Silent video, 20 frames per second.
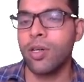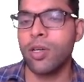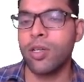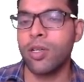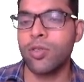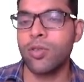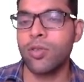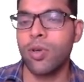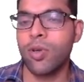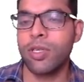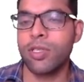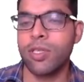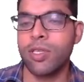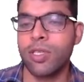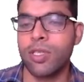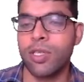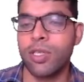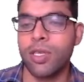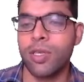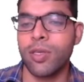और 16
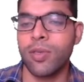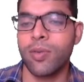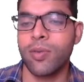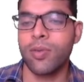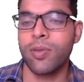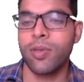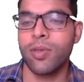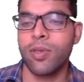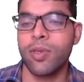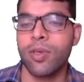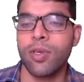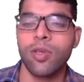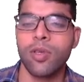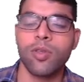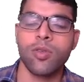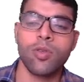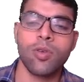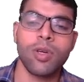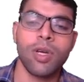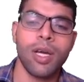सत्ते
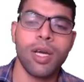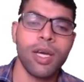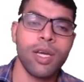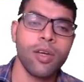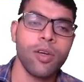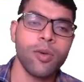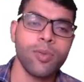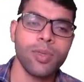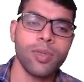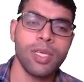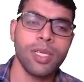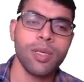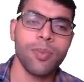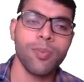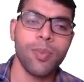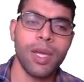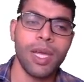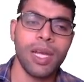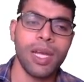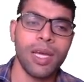तो कहाँ है ऑप्शन ये
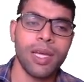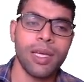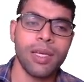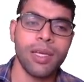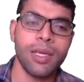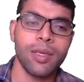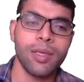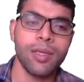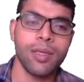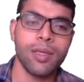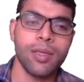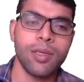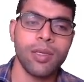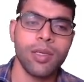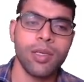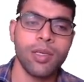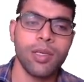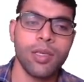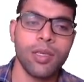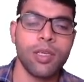पहला है
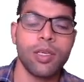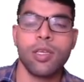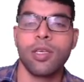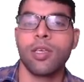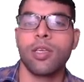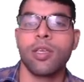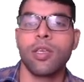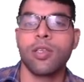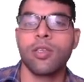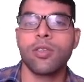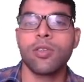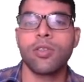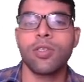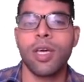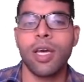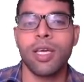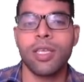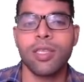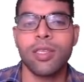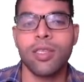
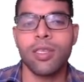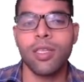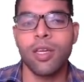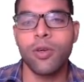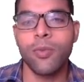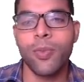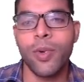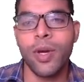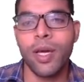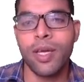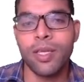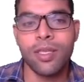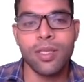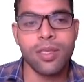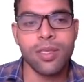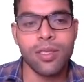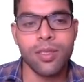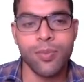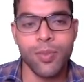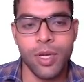सात
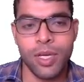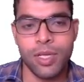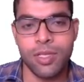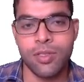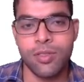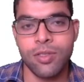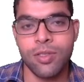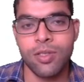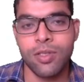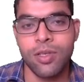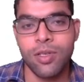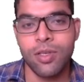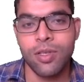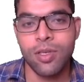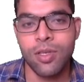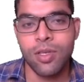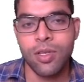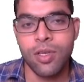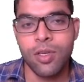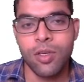अनुपात पाँच
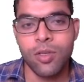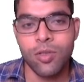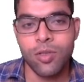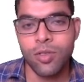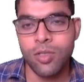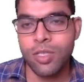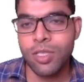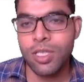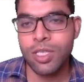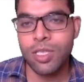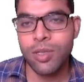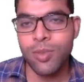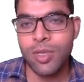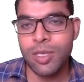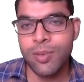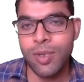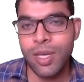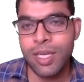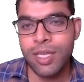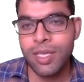तो चीज़ें समझ
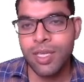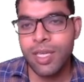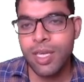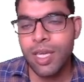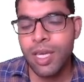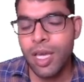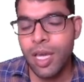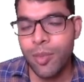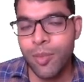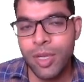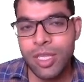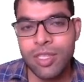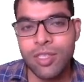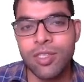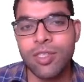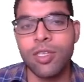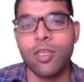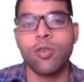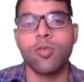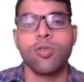में आई एम एस
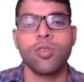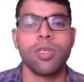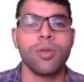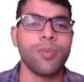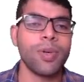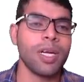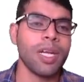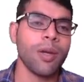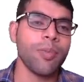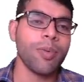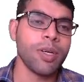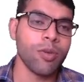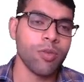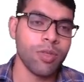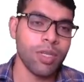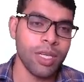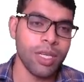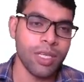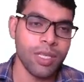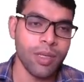सी सी क्वेश्चन फटाफट हो
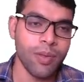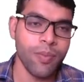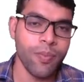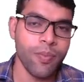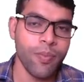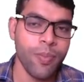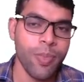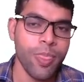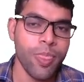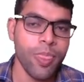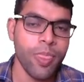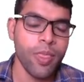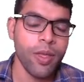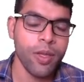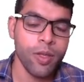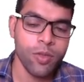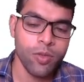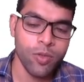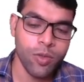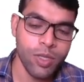जाएंगे
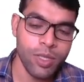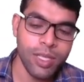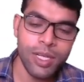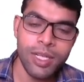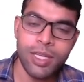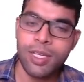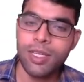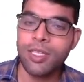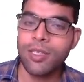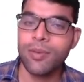तो ये तरीके